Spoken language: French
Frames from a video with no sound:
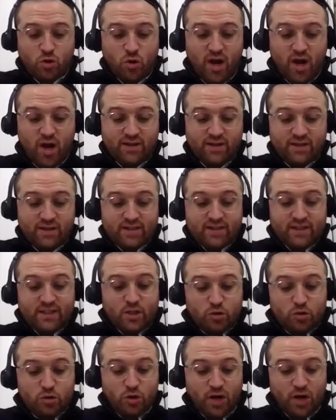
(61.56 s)
quoi
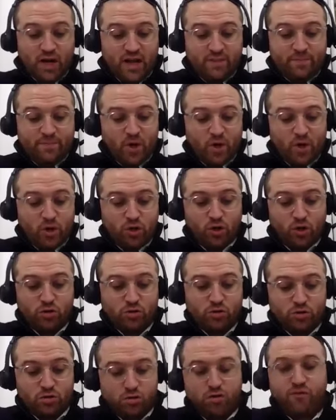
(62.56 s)
Sur
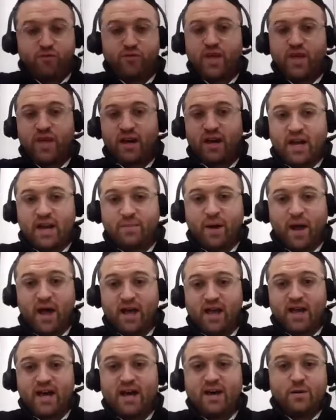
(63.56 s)
l'importance de faire la
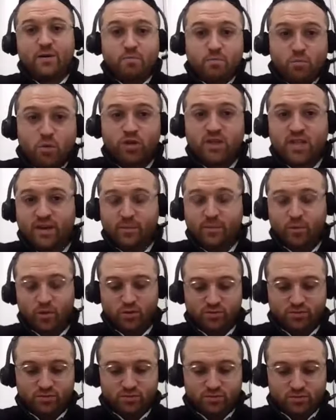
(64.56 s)
bracha mot
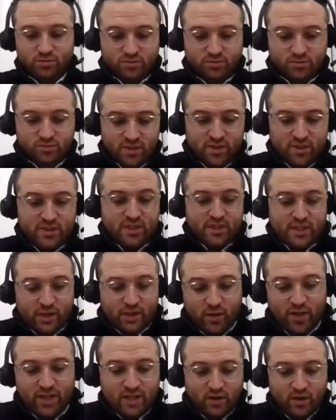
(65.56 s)

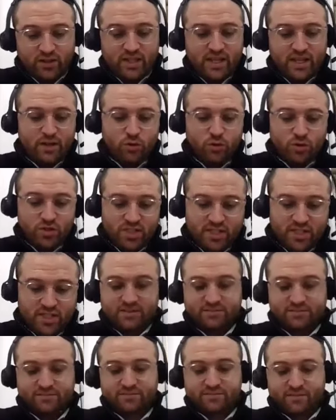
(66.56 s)
on était en train de
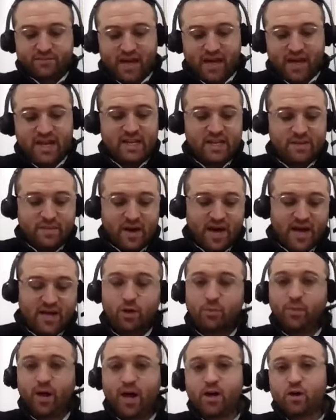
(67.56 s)
dire la Gemara
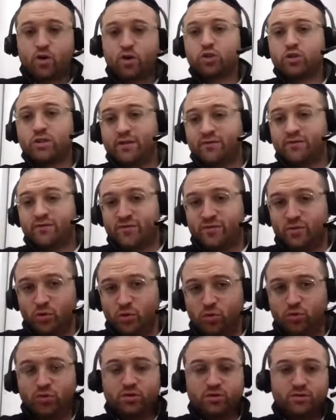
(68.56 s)
dans Brachot Daf
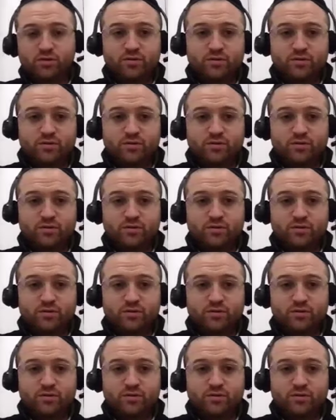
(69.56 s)
Nun.